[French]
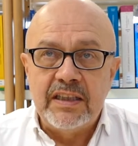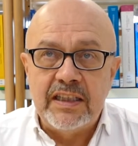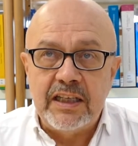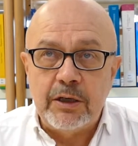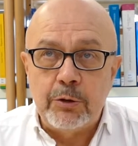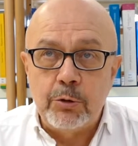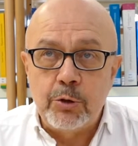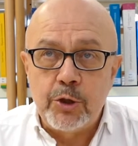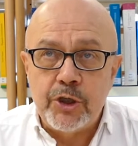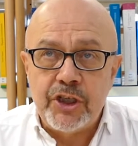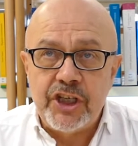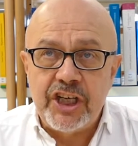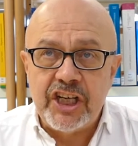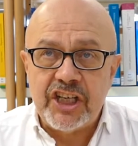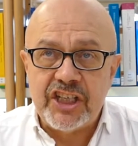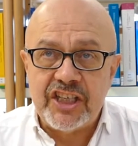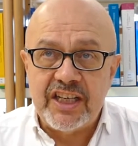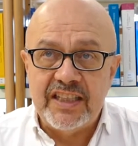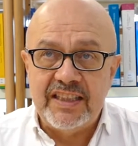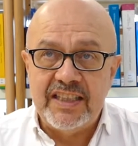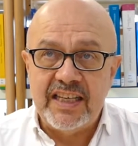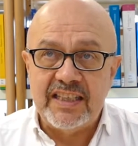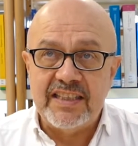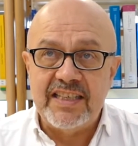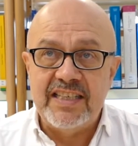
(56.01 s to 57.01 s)
des recherches
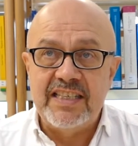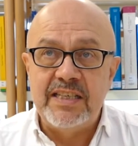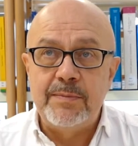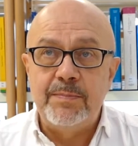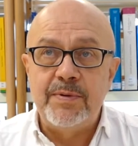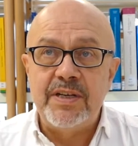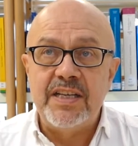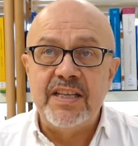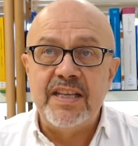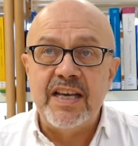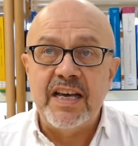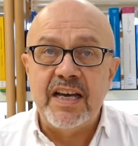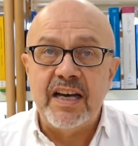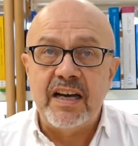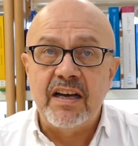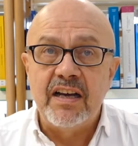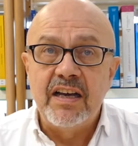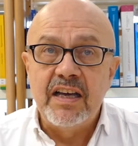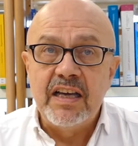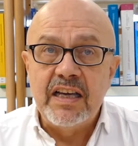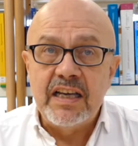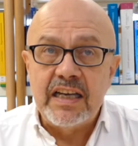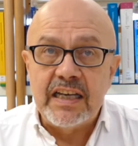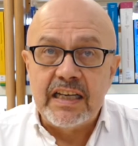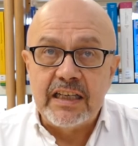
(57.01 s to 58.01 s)
interdisciplinaires
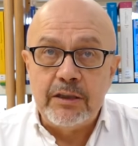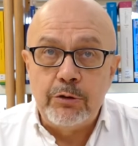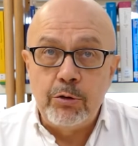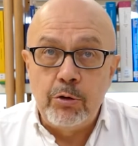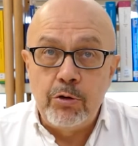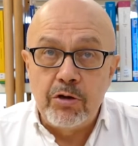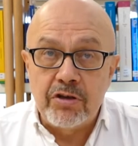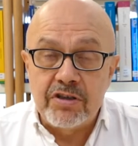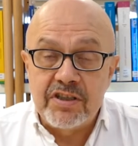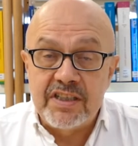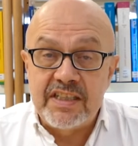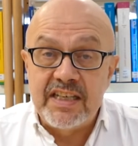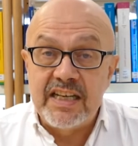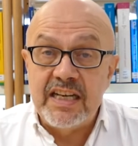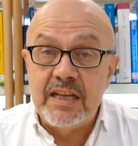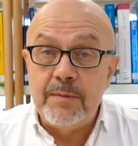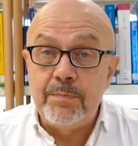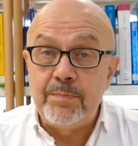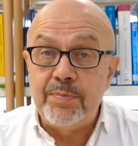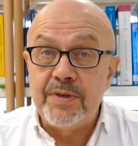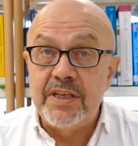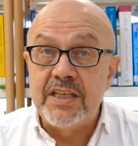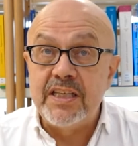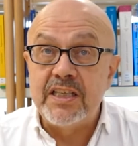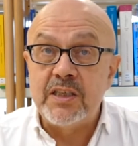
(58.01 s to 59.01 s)
et de lancer les
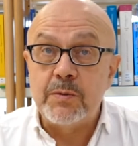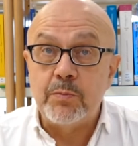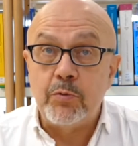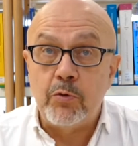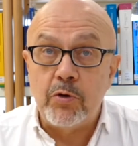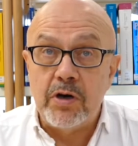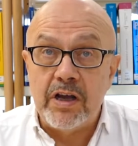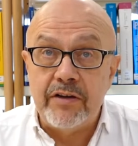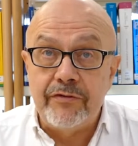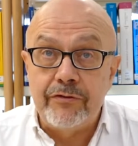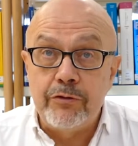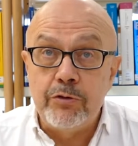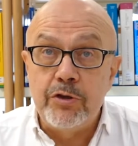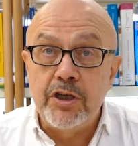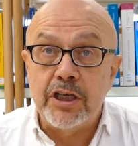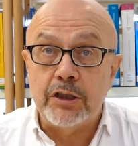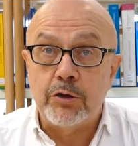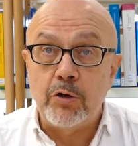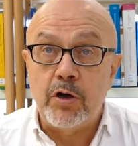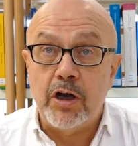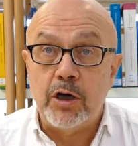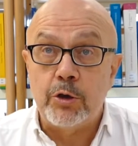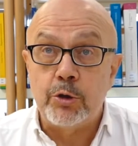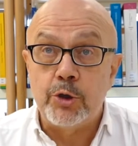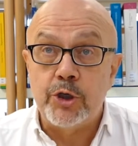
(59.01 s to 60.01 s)
pistes pour l'avenir
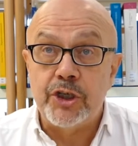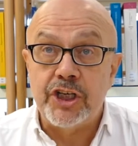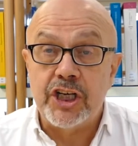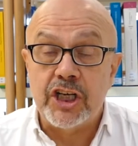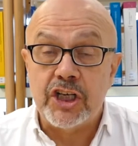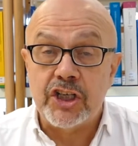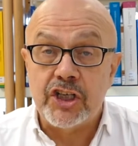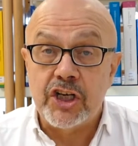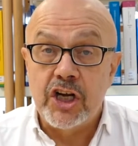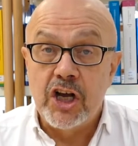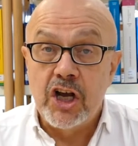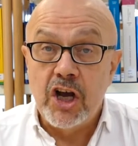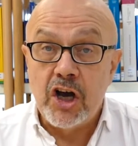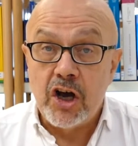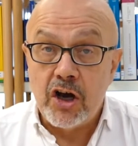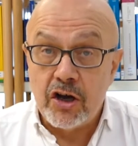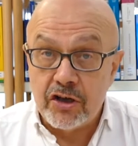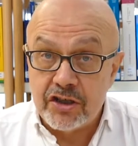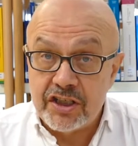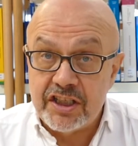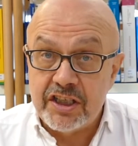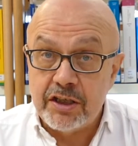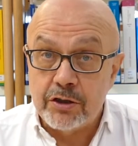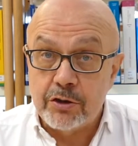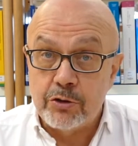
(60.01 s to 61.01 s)
de la recherche
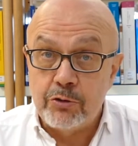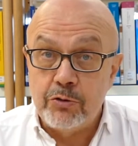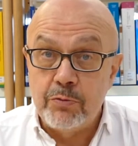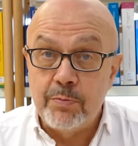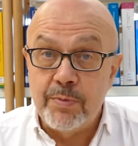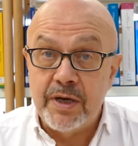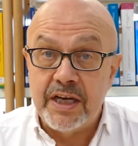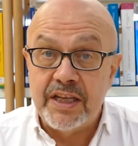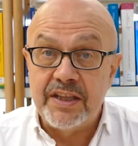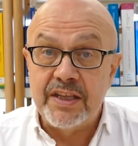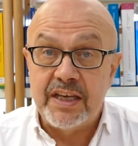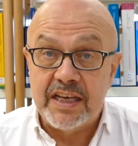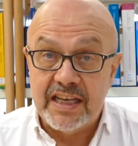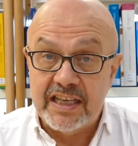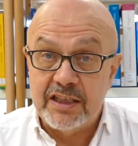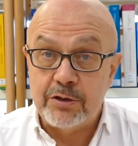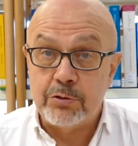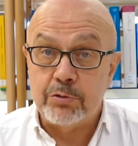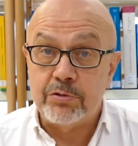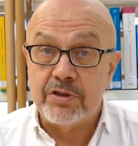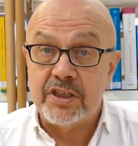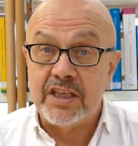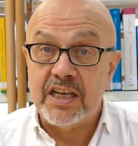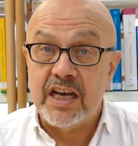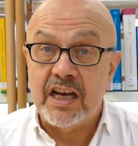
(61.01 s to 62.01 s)
en sciences humaines et
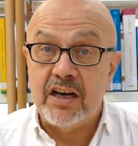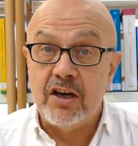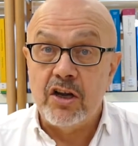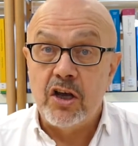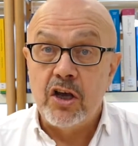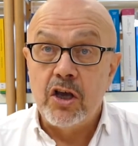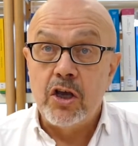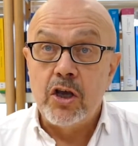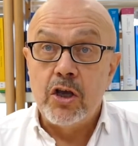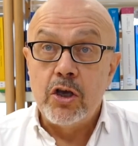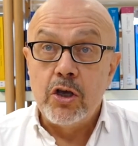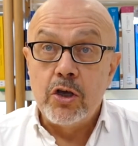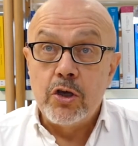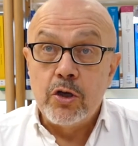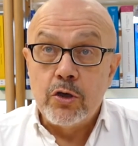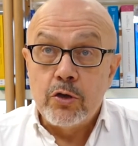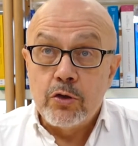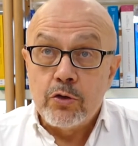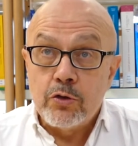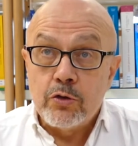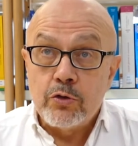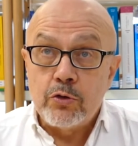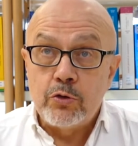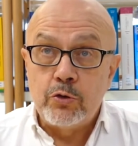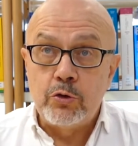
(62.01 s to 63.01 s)
sociales
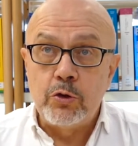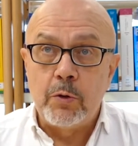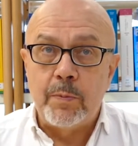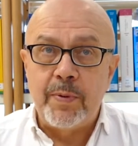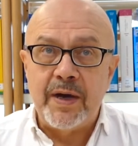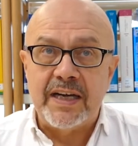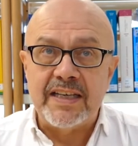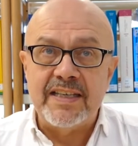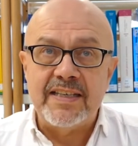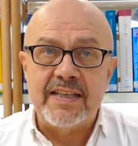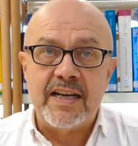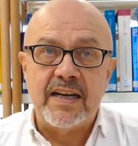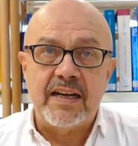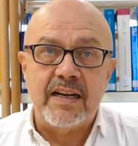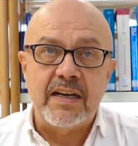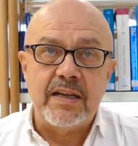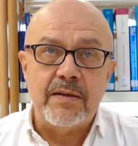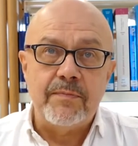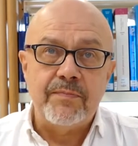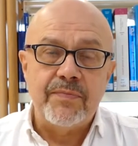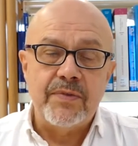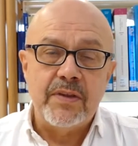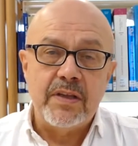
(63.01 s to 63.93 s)
sur Paris-Saclay.